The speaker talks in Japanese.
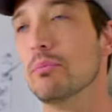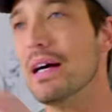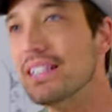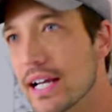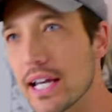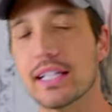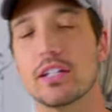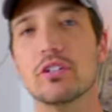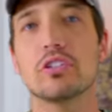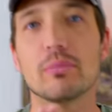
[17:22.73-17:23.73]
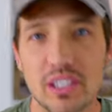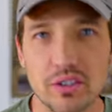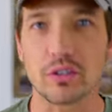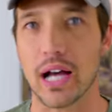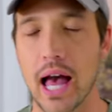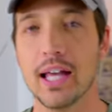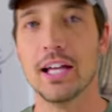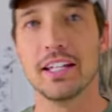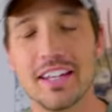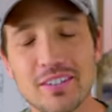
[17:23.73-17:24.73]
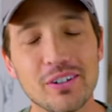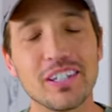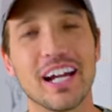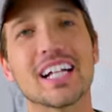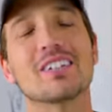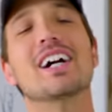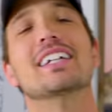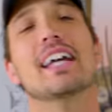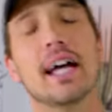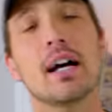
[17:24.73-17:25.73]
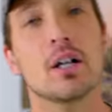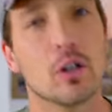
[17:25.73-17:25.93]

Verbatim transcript: もうマスじゃなくて YouTube 行くぞとか、ね、そういうやり方もあるんやな。